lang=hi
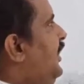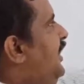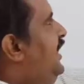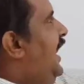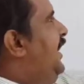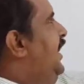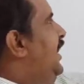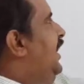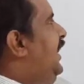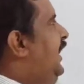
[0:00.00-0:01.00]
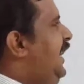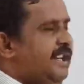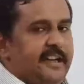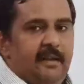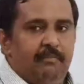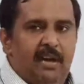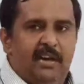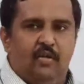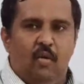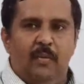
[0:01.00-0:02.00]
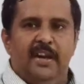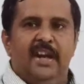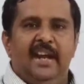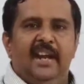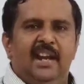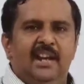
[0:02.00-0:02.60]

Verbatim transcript: यानी एक नंबर कॉमन है